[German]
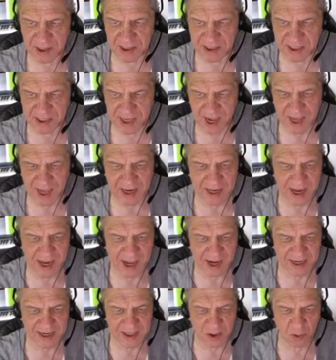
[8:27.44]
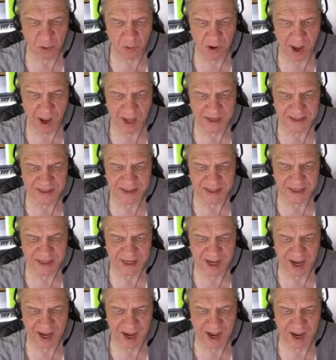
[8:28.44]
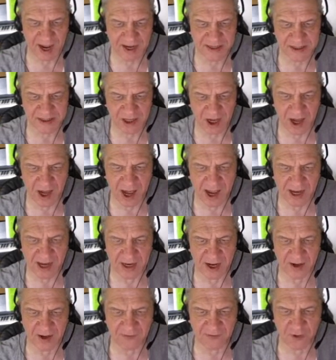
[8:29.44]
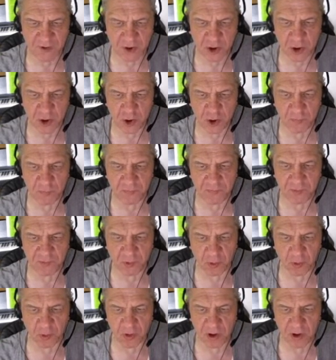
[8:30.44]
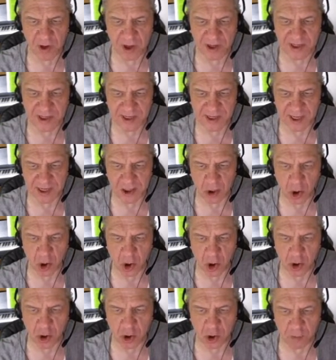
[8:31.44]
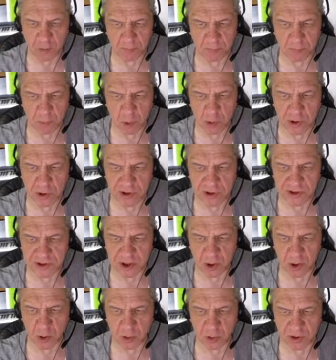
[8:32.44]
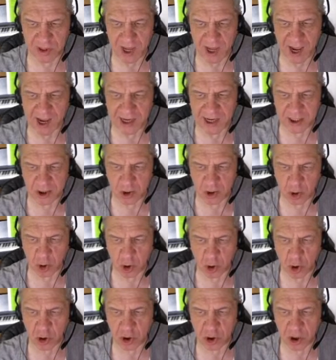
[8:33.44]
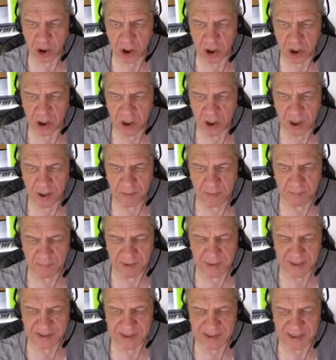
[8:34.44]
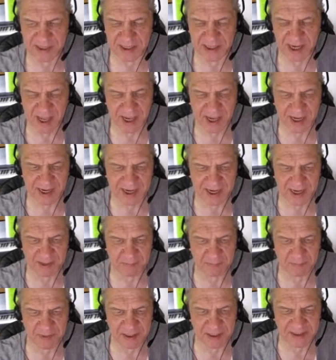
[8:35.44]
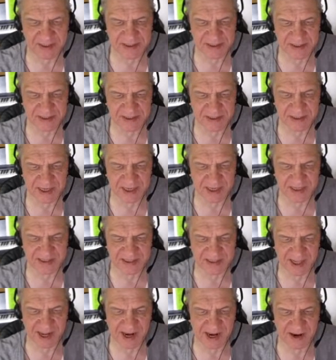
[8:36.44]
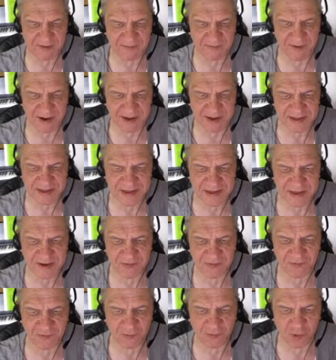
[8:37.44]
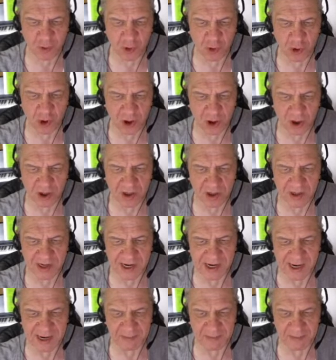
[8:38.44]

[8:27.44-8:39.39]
Die Aneignung hat den Charakter einer Verknüpfung der neuen Impulse und Eindrücke mit den Ergebnissen des relevanten früheren